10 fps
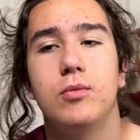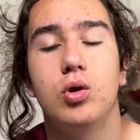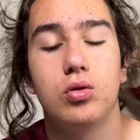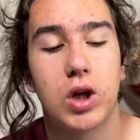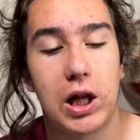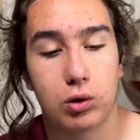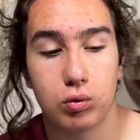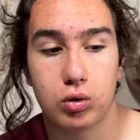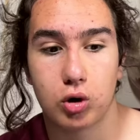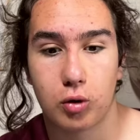non del
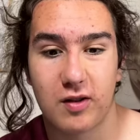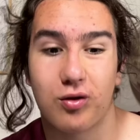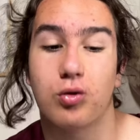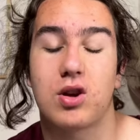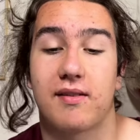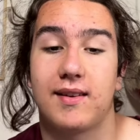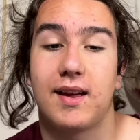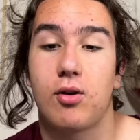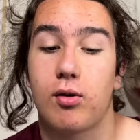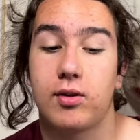tutto come è successo da
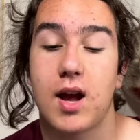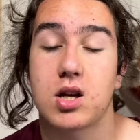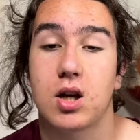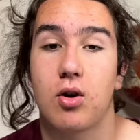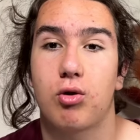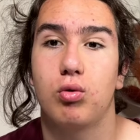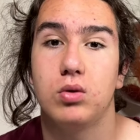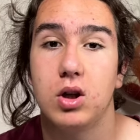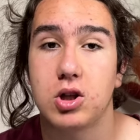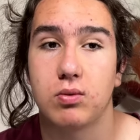iOS 10 a iOS
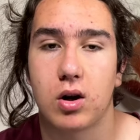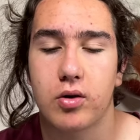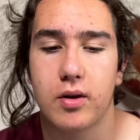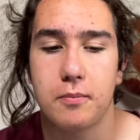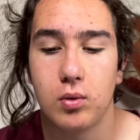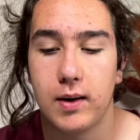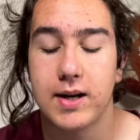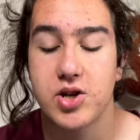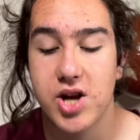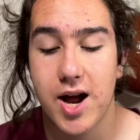11, una cosa più
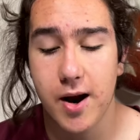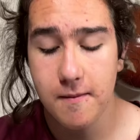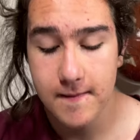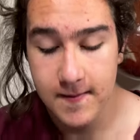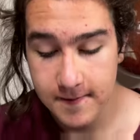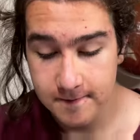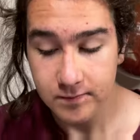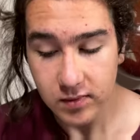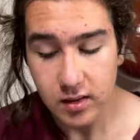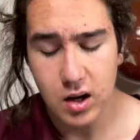leggera,
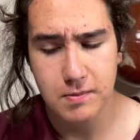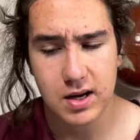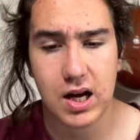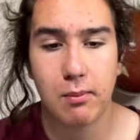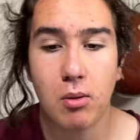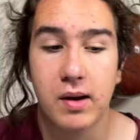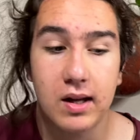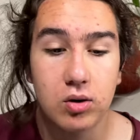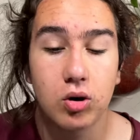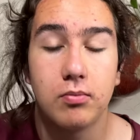Sarebbe anche il
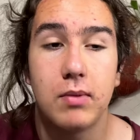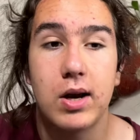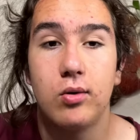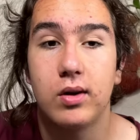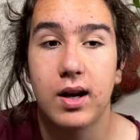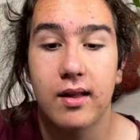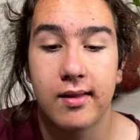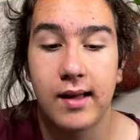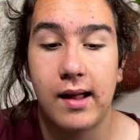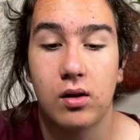momento, ma non ne
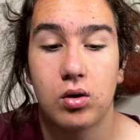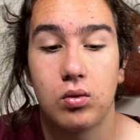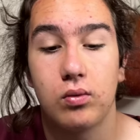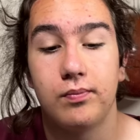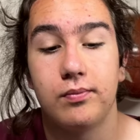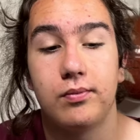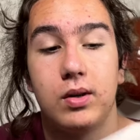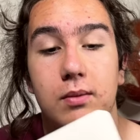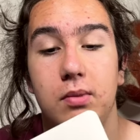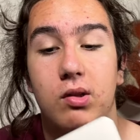sento
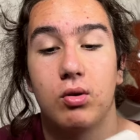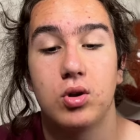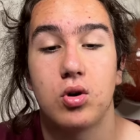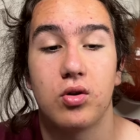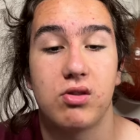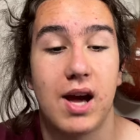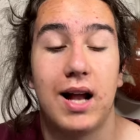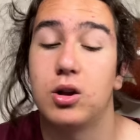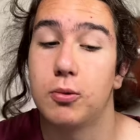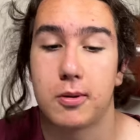il bisogno così
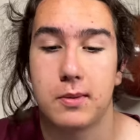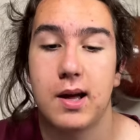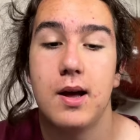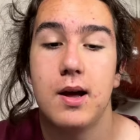alto. Per me